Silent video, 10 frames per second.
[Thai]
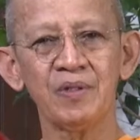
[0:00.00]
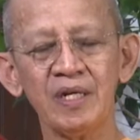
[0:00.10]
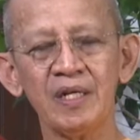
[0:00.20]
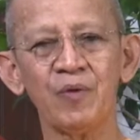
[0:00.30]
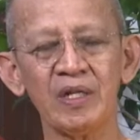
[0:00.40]
เพราะฉะ
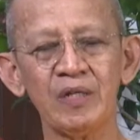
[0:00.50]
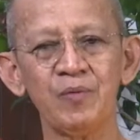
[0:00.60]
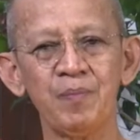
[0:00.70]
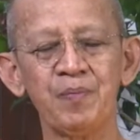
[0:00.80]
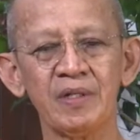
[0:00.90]
นั้นอิบราฮิม
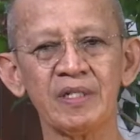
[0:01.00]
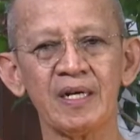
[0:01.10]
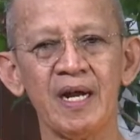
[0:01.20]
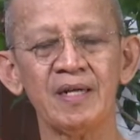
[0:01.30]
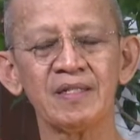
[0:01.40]
วิปริจ
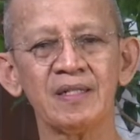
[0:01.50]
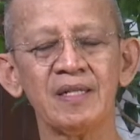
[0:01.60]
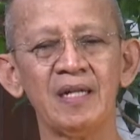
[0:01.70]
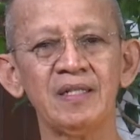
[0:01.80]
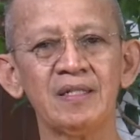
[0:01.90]
กาย ส
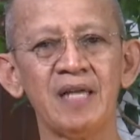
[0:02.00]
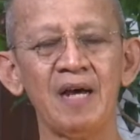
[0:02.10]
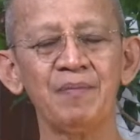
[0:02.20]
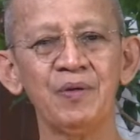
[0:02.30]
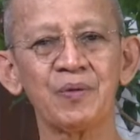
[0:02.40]
ถานที่ตา
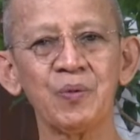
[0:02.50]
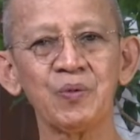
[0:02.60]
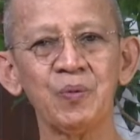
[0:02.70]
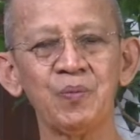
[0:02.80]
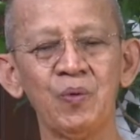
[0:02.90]
ยมิรู้
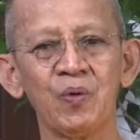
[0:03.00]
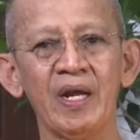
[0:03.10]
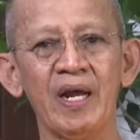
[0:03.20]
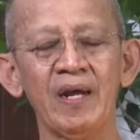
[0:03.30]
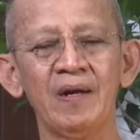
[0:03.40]
ทุกผู้
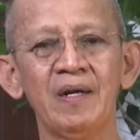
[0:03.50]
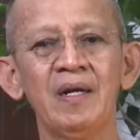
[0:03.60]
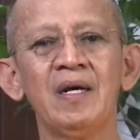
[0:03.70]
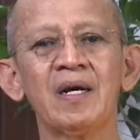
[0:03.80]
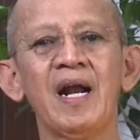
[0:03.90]
แล
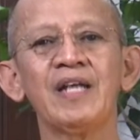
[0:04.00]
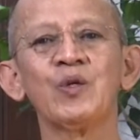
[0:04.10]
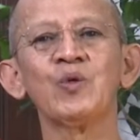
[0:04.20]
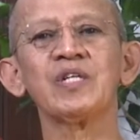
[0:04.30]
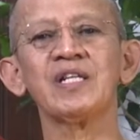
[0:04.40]
ใครจะ
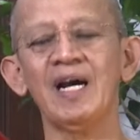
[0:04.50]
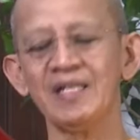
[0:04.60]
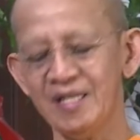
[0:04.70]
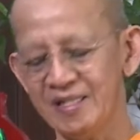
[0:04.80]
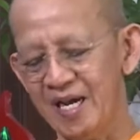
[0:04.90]
รู้สถาน
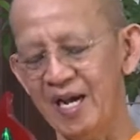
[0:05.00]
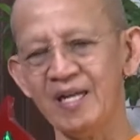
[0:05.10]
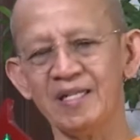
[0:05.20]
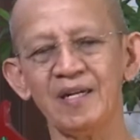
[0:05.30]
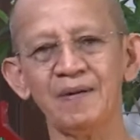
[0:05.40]
ที่ตาย
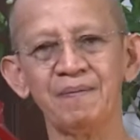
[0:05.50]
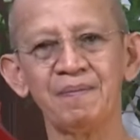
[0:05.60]
แล้วท่าน